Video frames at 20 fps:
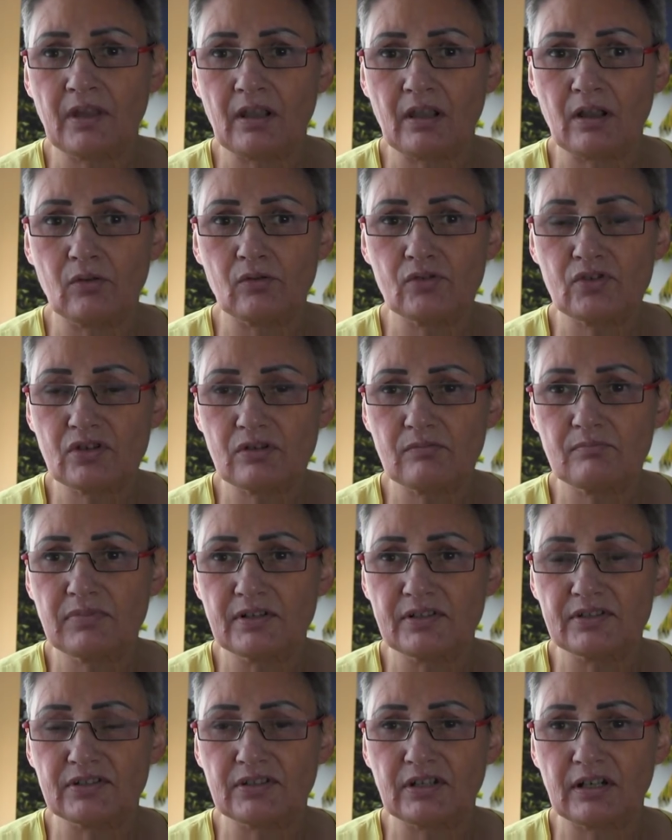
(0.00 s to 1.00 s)
э, очень
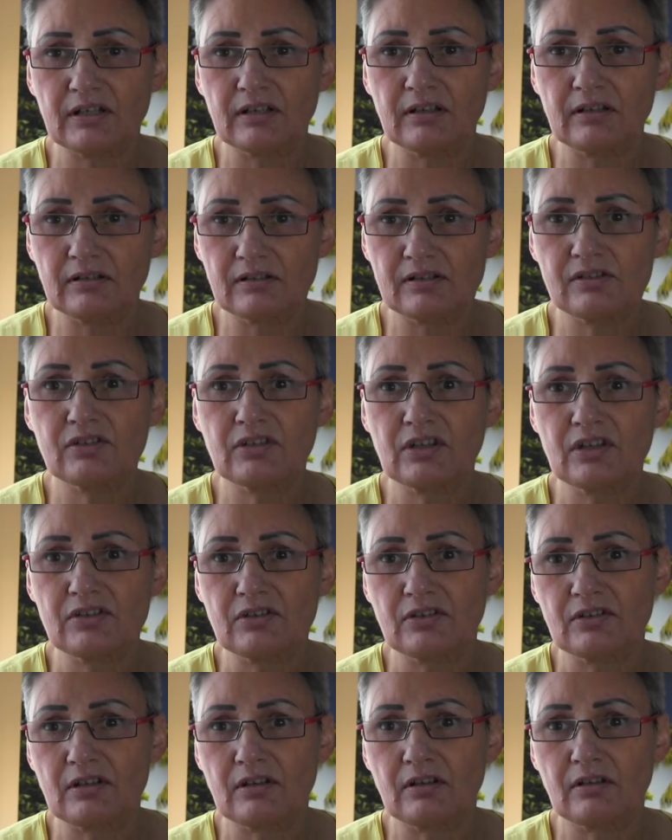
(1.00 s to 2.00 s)
быстро,
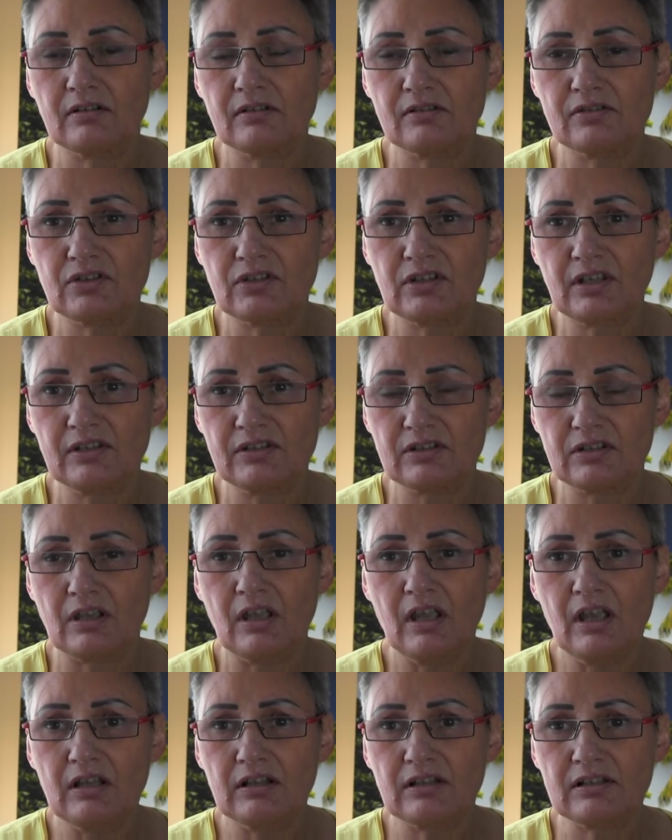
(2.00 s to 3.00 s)
считайте, э,
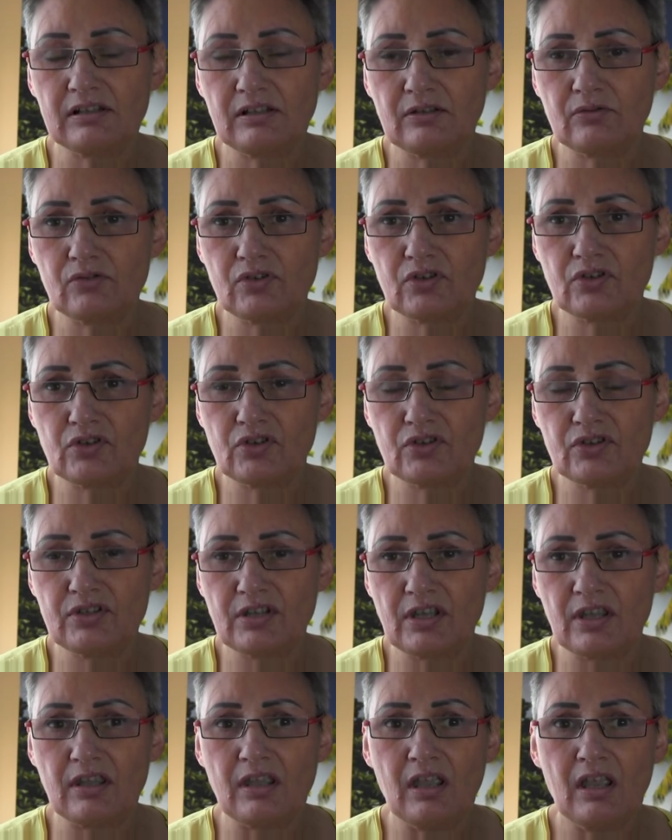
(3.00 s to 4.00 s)
считайте на следующий же
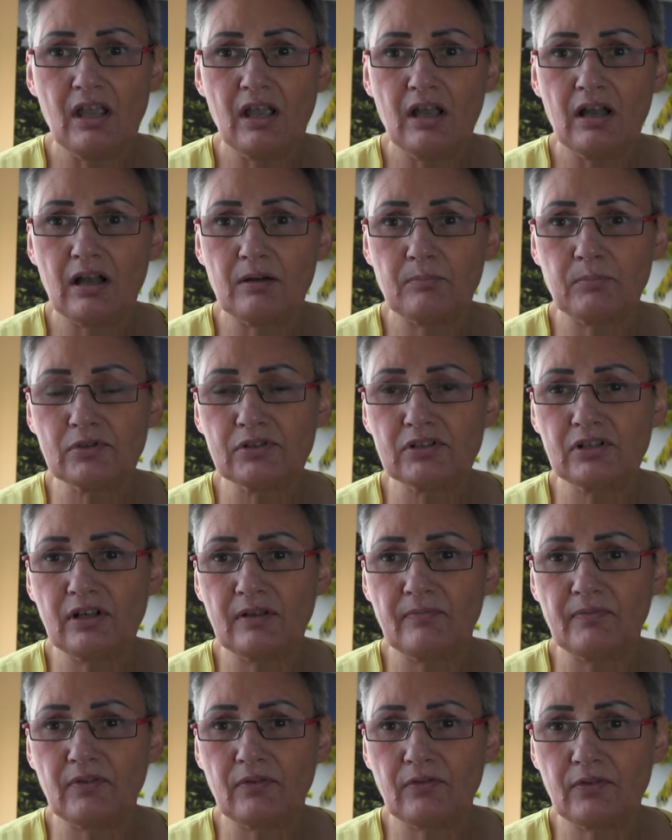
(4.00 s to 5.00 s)
день э,
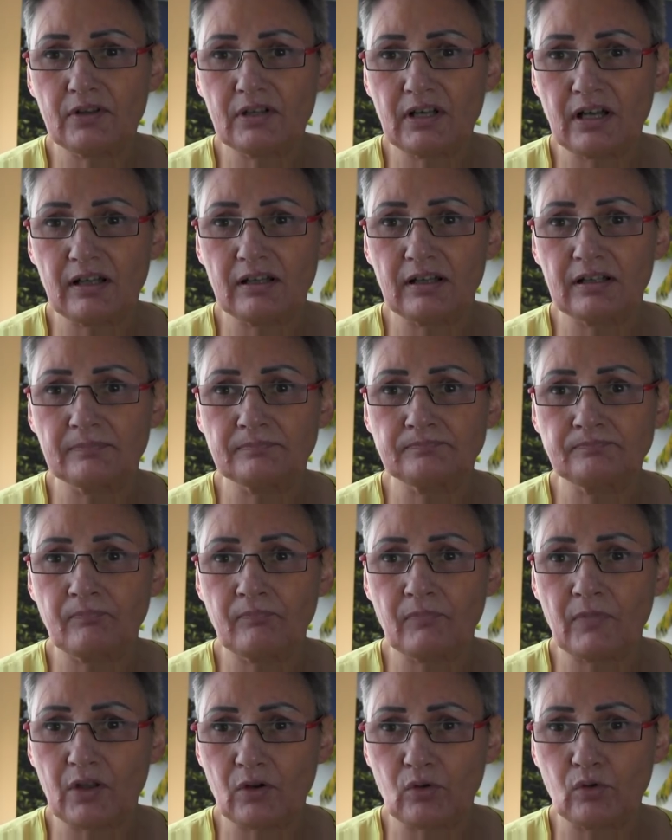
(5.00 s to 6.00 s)
после финала
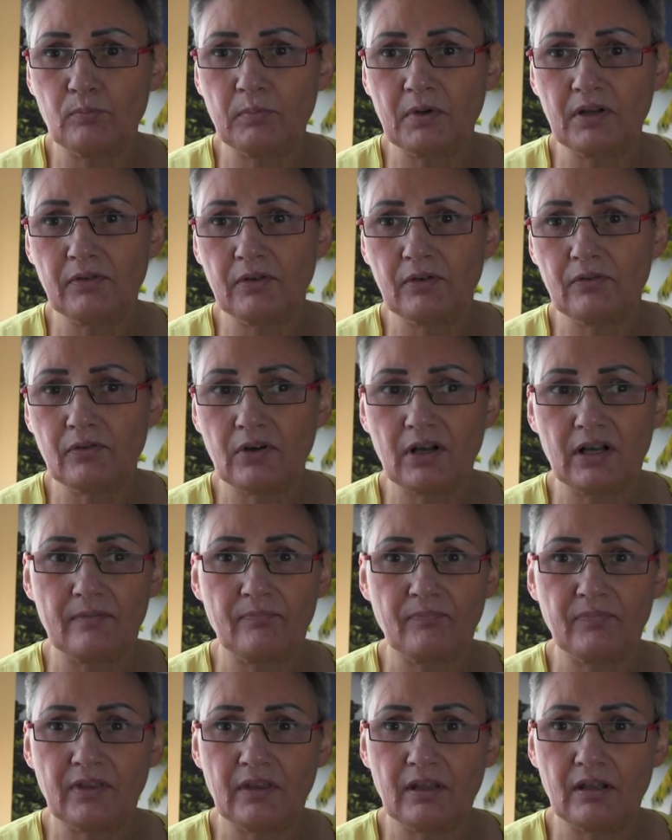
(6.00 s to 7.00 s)
Кубка
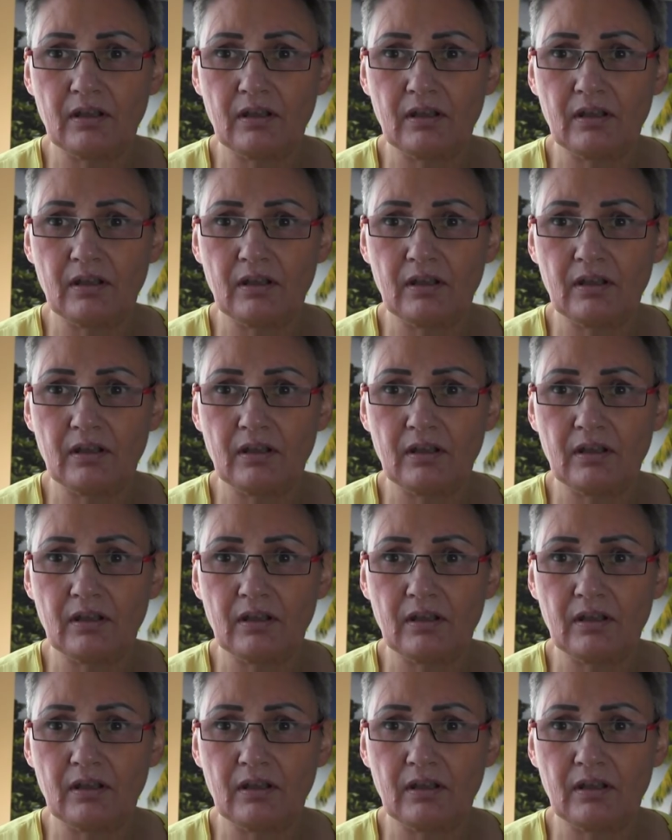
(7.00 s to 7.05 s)
ФИФА